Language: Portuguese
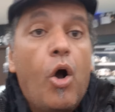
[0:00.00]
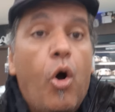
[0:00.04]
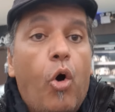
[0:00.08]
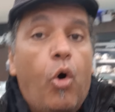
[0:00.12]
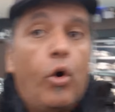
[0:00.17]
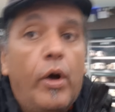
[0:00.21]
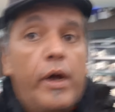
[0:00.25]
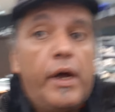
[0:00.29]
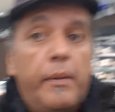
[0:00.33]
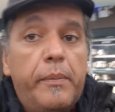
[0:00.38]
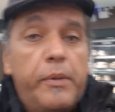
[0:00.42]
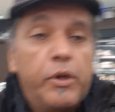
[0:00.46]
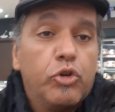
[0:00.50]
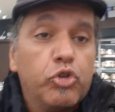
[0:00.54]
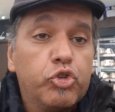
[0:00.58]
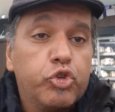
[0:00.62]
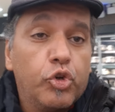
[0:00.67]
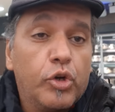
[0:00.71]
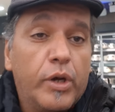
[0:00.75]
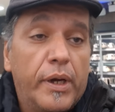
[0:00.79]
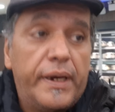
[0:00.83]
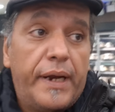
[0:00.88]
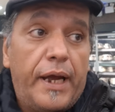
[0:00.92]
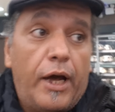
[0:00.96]
Oi, amigos
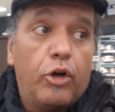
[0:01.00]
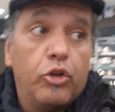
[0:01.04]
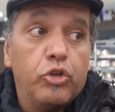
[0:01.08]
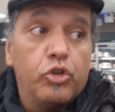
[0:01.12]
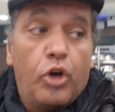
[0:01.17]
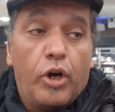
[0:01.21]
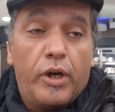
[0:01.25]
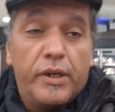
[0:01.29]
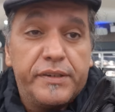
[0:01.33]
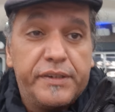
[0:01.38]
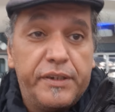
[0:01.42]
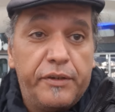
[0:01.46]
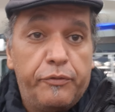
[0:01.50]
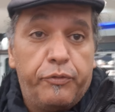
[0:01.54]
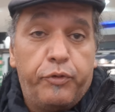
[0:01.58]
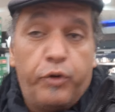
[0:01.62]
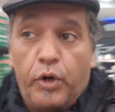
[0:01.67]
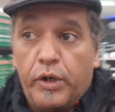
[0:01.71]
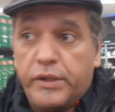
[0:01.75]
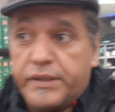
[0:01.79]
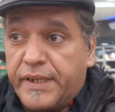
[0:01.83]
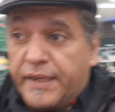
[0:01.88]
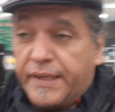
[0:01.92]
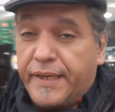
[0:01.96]
do canal Nós em
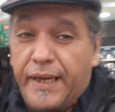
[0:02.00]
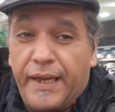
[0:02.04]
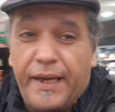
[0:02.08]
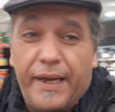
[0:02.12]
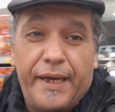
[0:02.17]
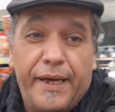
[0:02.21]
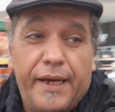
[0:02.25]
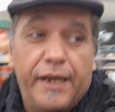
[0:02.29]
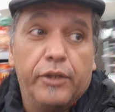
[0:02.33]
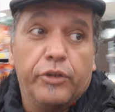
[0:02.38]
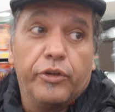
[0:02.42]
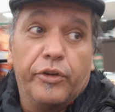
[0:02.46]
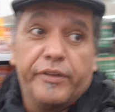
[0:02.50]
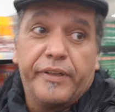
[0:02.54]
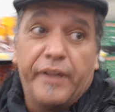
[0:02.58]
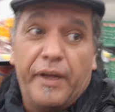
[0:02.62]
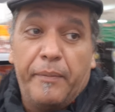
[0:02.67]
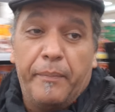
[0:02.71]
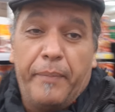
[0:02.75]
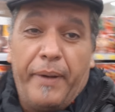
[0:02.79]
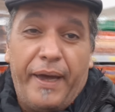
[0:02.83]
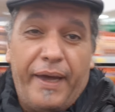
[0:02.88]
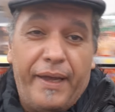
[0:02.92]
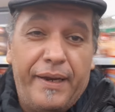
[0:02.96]
Foz. Aqui é Leandro
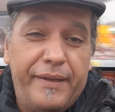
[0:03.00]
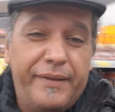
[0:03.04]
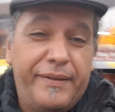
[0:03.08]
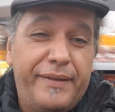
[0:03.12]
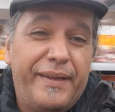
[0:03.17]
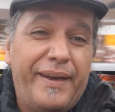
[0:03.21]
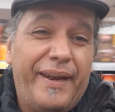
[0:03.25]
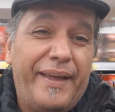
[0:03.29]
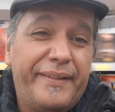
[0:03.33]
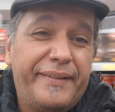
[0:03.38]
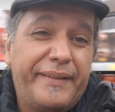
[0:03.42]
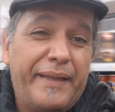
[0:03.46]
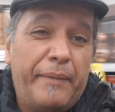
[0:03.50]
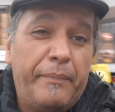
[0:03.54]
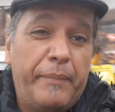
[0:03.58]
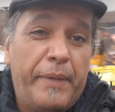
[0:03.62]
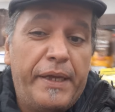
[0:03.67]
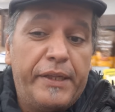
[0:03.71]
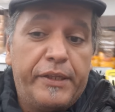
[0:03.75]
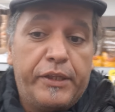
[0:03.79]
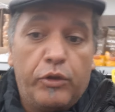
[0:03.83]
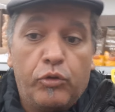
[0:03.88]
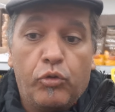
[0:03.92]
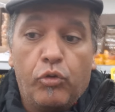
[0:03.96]
Tambelli,
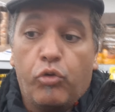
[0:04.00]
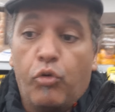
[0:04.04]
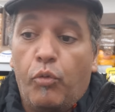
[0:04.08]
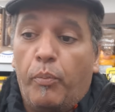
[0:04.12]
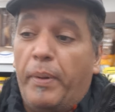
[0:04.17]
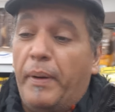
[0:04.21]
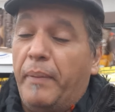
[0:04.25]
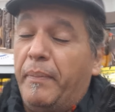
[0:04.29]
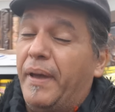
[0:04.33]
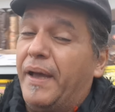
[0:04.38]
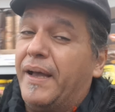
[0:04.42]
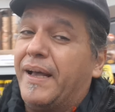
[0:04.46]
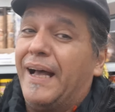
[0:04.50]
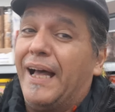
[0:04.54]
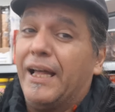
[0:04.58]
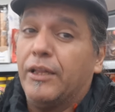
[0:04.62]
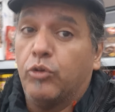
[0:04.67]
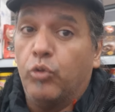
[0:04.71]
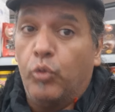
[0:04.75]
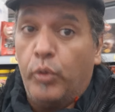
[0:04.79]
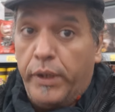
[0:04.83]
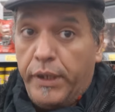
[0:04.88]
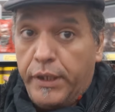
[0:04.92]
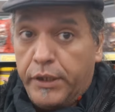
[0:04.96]
diretamente do
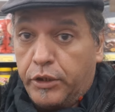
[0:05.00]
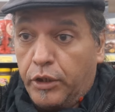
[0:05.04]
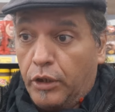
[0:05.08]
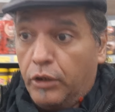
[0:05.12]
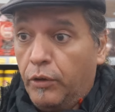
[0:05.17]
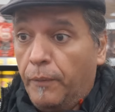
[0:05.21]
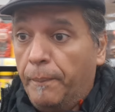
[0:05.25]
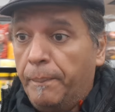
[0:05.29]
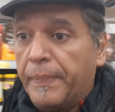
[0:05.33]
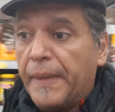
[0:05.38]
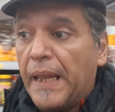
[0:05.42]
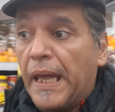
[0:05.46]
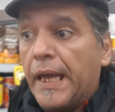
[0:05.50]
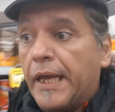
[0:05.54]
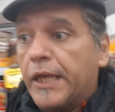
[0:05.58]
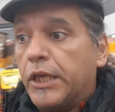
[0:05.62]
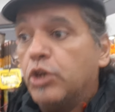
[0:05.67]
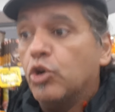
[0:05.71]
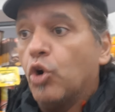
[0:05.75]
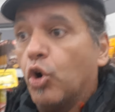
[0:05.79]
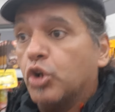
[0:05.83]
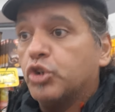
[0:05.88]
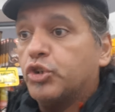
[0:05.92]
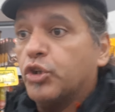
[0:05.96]
supermercado Ítalo.
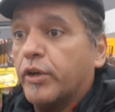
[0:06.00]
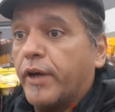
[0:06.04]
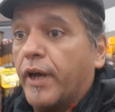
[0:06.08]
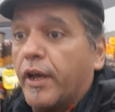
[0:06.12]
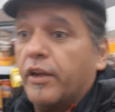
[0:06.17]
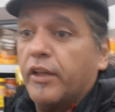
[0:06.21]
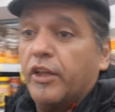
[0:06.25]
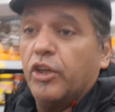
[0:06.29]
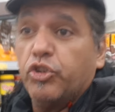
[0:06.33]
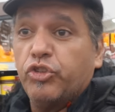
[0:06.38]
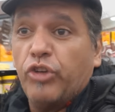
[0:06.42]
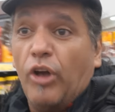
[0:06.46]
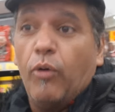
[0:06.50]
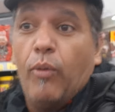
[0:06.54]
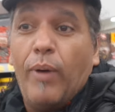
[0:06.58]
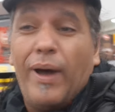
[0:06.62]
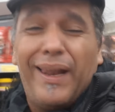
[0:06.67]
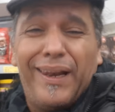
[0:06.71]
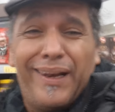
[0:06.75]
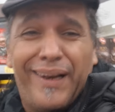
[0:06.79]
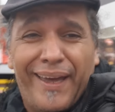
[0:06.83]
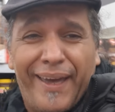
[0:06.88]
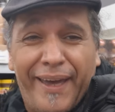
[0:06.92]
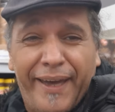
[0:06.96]
E hoje eu quero deixar um
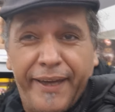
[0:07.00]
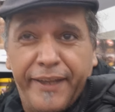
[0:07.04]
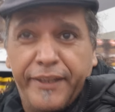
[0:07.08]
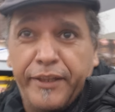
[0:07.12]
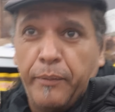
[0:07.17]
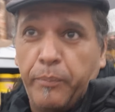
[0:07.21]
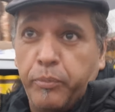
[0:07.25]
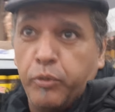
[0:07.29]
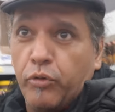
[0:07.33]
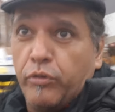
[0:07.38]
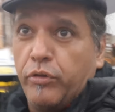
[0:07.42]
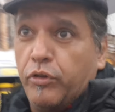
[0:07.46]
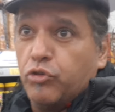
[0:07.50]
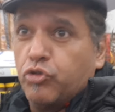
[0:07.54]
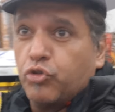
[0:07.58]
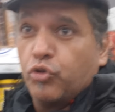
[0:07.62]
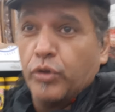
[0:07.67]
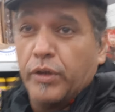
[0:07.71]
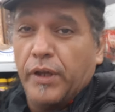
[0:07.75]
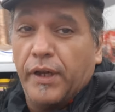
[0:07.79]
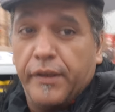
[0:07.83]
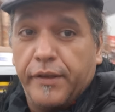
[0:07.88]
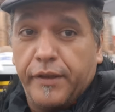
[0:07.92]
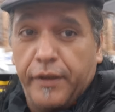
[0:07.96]
alerta para os
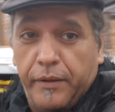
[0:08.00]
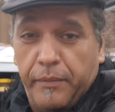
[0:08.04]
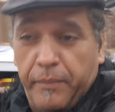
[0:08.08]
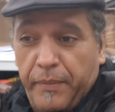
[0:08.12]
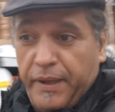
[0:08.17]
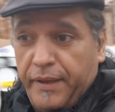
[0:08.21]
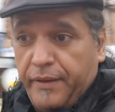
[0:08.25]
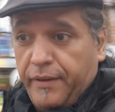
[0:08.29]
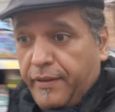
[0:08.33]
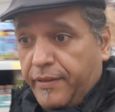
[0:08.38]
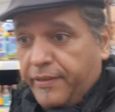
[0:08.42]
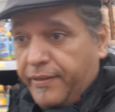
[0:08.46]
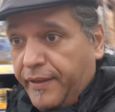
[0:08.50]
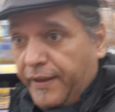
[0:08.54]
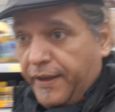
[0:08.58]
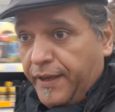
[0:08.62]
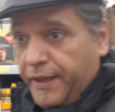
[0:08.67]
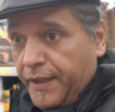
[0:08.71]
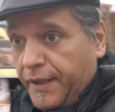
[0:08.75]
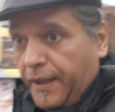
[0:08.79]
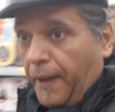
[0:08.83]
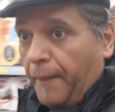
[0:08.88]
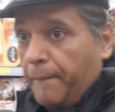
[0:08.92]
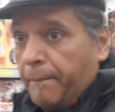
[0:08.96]
estudantes de
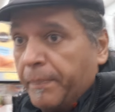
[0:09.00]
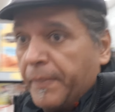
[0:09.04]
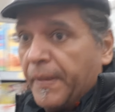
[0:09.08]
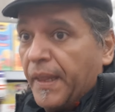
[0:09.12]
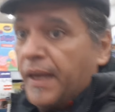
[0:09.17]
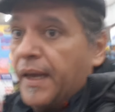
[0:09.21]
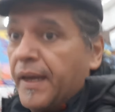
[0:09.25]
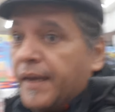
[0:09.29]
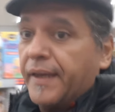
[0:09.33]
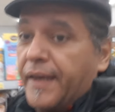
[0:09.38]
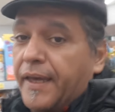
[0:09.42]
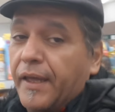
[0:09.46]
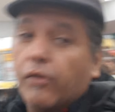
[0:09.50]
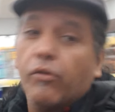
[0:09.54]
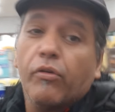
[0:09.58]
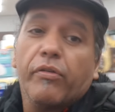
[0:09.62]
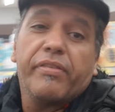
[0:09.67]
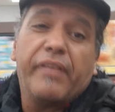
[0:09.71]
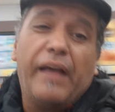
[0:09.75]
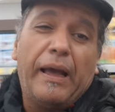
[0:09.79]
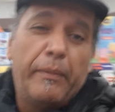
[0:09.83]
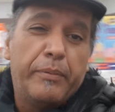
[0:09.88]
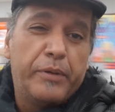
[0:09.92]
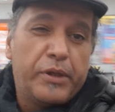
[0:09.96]
medicina que não
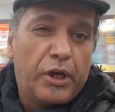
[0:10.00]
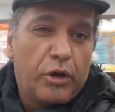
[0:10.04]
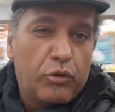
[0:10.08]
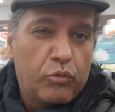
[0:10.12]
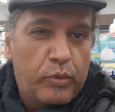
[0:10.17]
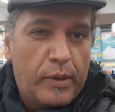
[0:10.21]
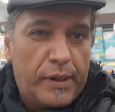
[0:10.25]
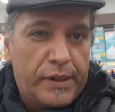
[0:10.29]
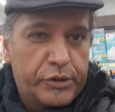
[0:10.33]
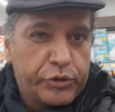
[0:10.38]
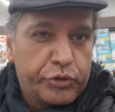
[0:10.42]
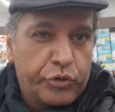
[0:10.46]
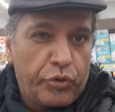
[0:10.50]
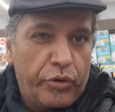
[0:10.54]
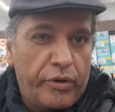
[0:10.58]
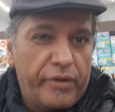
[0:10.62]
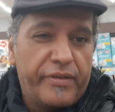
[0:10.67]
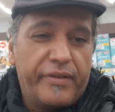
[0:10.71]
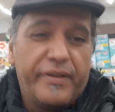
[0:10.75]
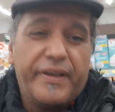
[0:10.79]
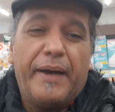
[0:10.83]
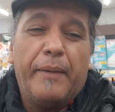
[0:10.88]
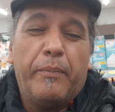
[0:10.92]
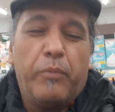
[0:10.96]
sabem de algumas
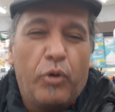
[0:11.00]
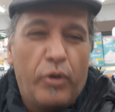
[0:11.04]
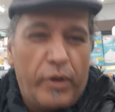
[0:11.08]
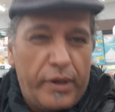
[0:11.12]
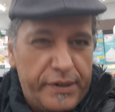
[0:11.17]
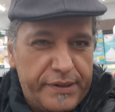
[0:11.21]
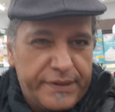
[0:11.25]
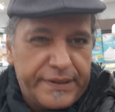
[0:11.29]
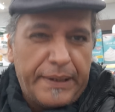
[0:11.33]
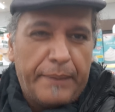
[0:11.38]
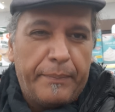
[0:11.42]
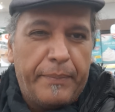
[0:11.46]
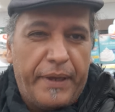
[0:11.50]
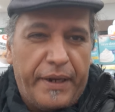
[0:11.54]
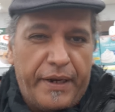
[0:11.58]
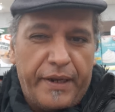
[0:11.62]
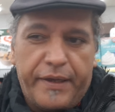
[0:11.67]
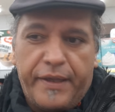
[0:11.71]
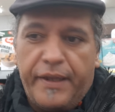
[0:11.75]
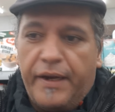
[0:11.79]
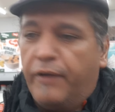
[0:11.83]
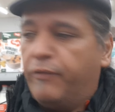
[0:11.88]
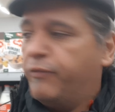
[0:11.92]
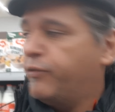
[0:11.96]
coisas, que é bom eles saberem
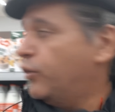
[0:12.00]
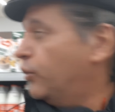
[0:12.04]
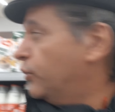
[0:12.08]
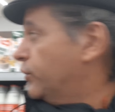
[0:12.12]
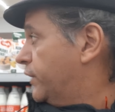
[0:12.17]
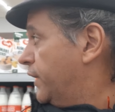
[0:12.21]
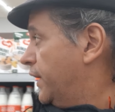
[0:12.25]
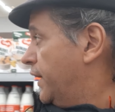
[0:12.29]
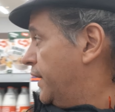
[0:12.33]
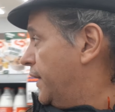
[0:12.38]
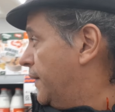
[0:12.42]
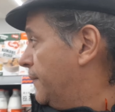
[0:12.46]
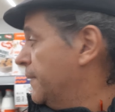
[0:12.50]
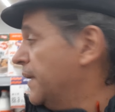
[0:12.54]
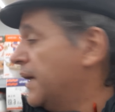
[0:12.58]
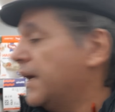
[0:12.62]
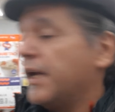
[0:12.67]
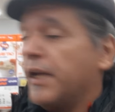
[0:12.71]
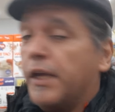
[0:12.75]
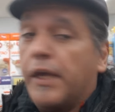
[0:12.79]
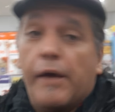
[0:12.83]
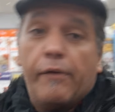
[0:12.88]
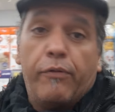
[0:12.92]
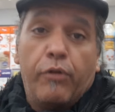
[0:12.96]
aqui na fronteira.
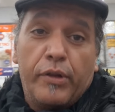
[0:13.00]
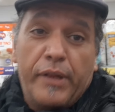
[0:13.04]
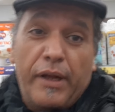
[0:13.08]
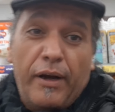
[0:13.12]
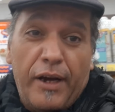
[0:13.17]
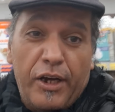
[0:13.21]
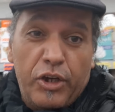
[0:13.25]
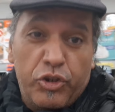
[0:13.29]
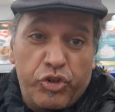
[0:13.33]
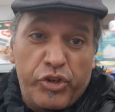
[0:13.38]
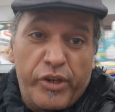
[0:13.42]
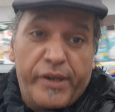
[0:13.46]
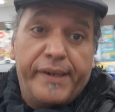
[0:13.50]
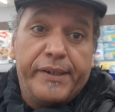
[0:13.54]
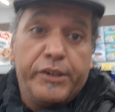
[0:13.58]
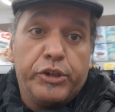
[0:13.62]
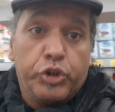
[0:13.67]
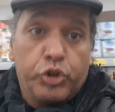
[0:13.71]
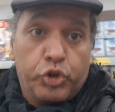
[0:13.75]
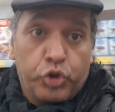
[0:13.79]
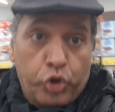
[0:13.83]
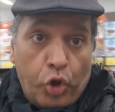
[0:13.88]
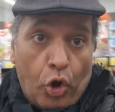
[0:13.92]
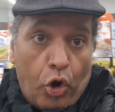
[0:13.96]
Eu vou dar umas
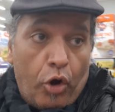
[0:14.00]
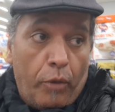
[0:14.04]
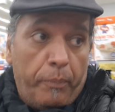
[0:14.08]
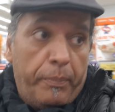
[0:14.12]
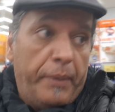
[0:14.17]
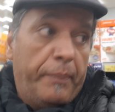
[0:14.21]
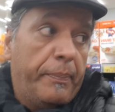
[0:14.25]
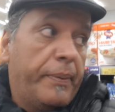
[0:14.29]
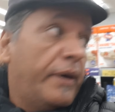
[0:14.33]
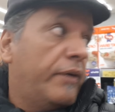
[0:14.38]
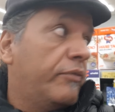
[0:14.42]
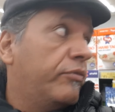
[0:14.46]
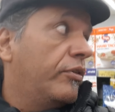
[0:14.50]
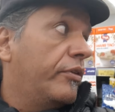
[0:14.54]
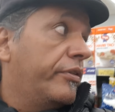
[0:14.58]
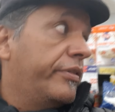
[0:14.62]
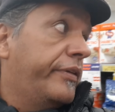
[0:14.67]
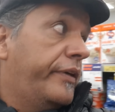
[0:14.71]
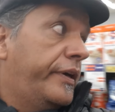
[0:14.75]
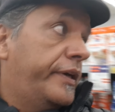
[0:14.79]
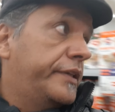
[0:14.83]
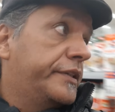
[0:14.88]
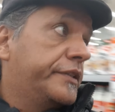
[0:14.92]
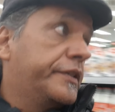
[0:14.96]
dicas top para
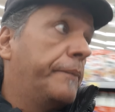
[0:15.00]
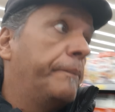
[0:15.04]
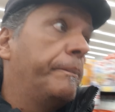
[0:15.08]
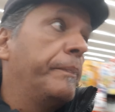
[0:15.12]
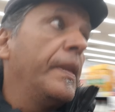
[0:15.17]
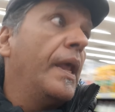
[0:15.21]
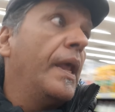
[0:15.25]
vocês.